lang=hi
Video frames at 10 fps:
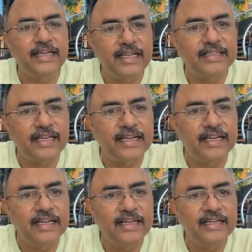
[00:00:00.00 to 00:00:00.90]
तेरह
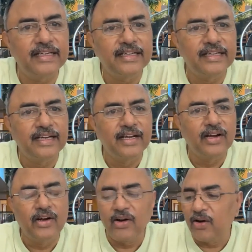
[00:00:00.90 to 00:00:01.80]
तारीख है
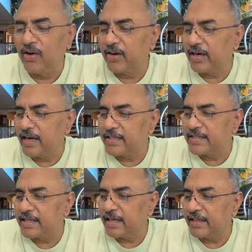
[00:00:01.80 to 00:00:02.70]
और
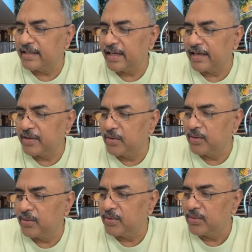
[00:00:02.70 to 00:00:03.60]
आज तेरह तारीख
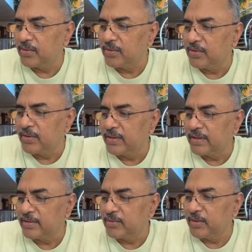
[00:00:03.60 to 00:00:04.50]
को
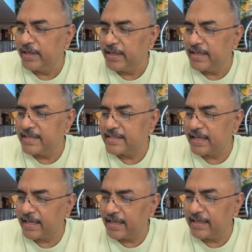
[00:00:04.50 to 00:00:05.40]
वही
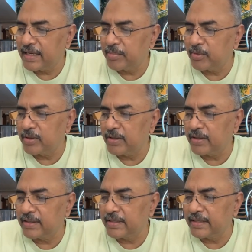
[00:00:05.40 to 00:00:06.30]
इजिकल के
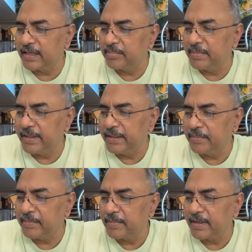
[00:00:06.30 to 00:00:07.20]
किताब में
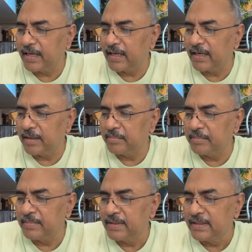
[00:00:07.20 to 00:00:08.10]
कल
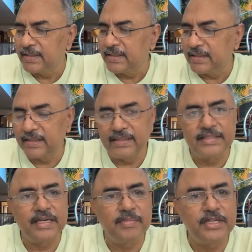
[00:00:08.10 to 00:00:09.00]
हम
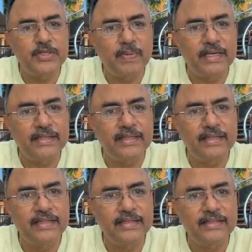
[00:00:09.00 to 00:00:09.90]
छब्बीस पढ़े
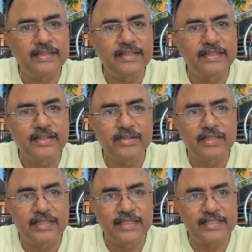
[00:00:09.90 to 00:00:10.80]
थे
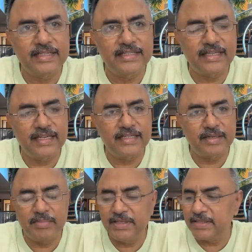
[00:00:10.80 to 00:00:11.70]
थर्टी सिक्स के
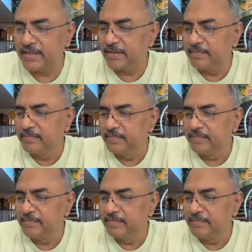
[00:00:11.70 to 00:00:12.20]
छब्बीस